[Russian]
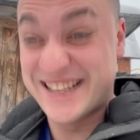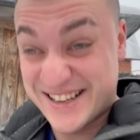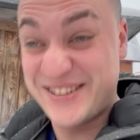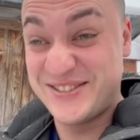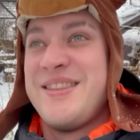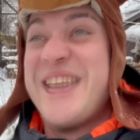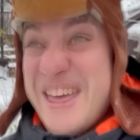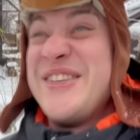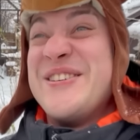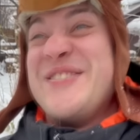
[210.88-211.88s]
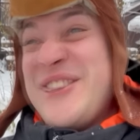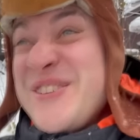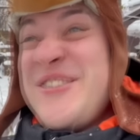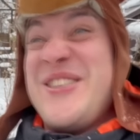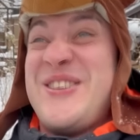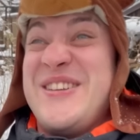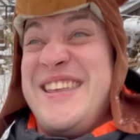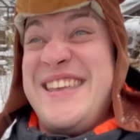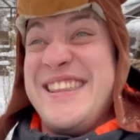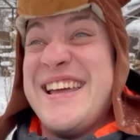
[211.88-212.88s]
готов? Готов, только в лицо
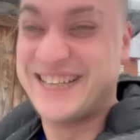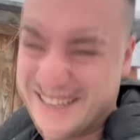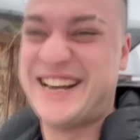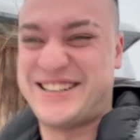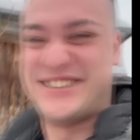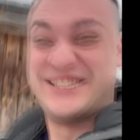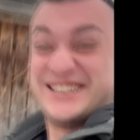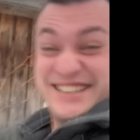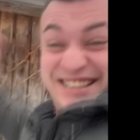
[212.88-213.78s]
не кидай. Хорошо.